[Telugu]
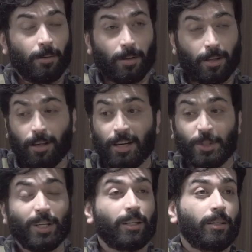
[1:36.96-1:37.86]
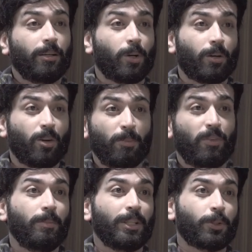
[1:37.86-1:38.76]
ఇంకా అడిషనల్గా ఒక
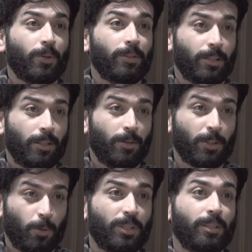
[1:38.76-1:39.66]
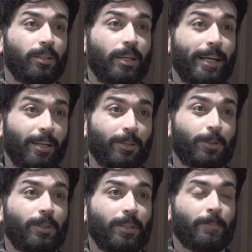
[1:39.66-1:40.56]
కాంబిఫ్లైమ్ వేసుకోవాల్సిన అవసరం వచ్చింది హెడేక్
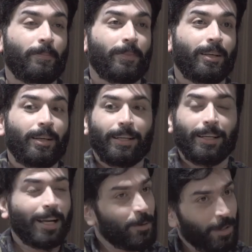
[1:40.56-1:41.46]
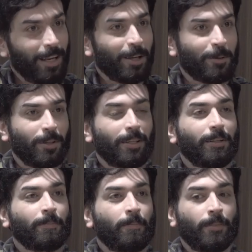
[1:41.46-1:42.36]
తోటి ఇలాంటివి ఏం లేకుండా
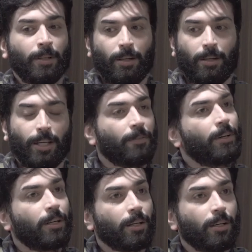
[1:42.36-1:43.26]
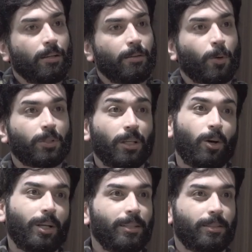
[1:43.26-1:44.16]
డెఫినెట్గా ఒకసారి
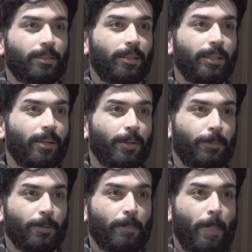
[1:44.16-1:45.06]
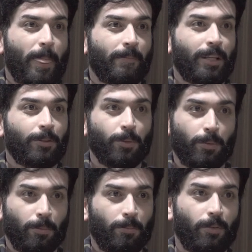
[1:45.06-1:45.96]
ఆలోచిస్తారు ఇంటికి వెళ్ళేటప్పుడు సో
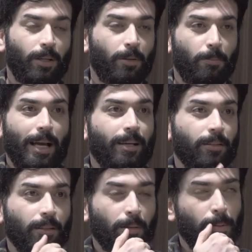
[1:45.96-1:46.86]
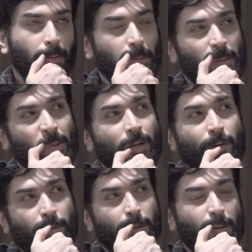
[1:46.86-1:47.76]
వాళ్ళు బ్యాక్ వెళ్తున్నప్పుడు
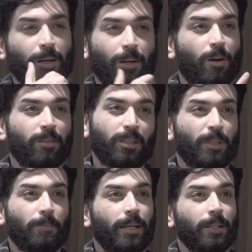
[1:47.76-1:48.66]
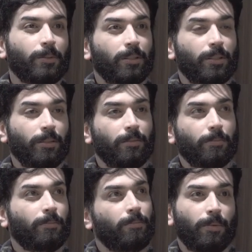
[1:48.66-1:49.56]
కాన్సెప్ట్ బాగానే ఉంది
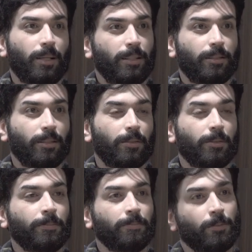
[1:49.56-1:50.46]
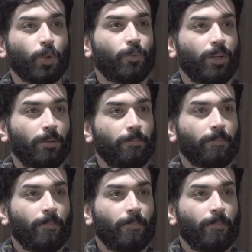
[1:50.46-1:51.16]
బాగా తీశారు గుడ్ ఫిలిం